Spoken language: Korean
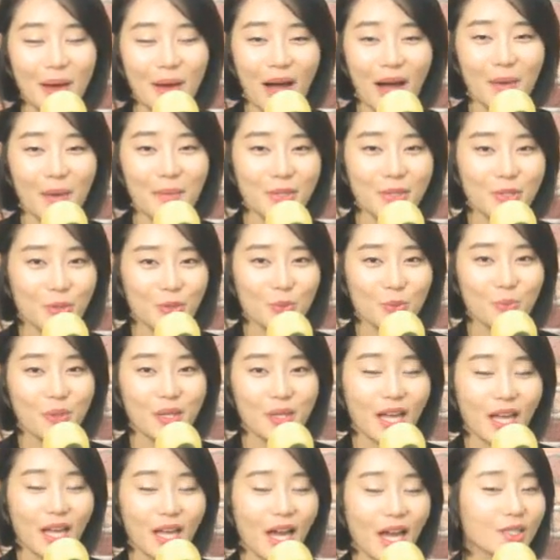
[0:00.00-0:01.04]
마음의
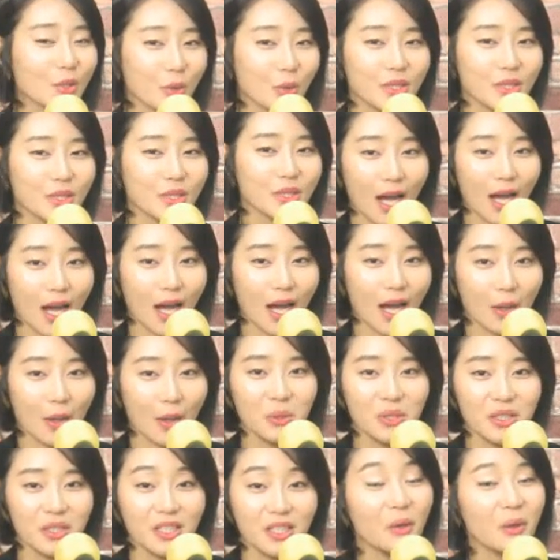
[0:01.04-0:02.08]
준비, 다 젖을
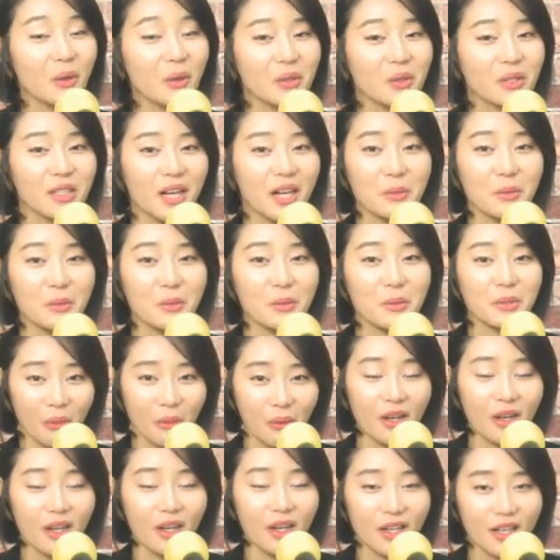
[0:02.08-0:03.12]
각오들 이런 것들을
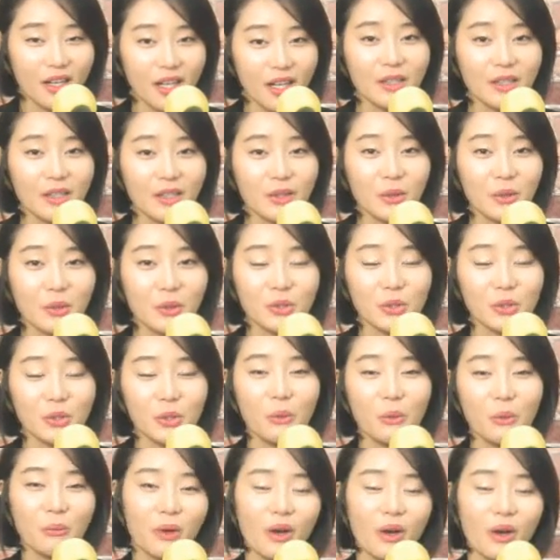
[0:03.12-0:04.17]
하면서 가는
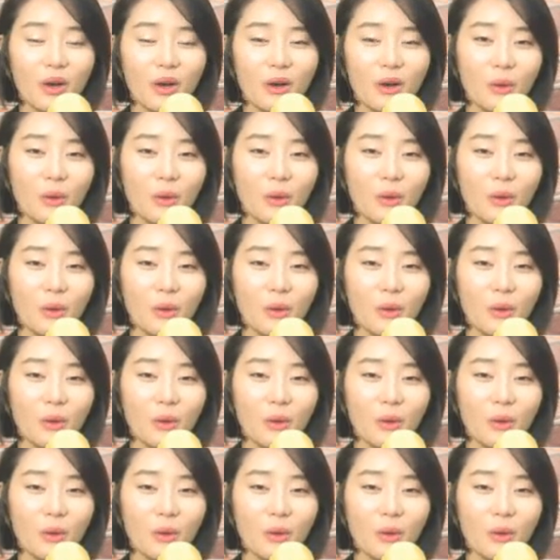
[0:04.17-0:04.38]
것처럼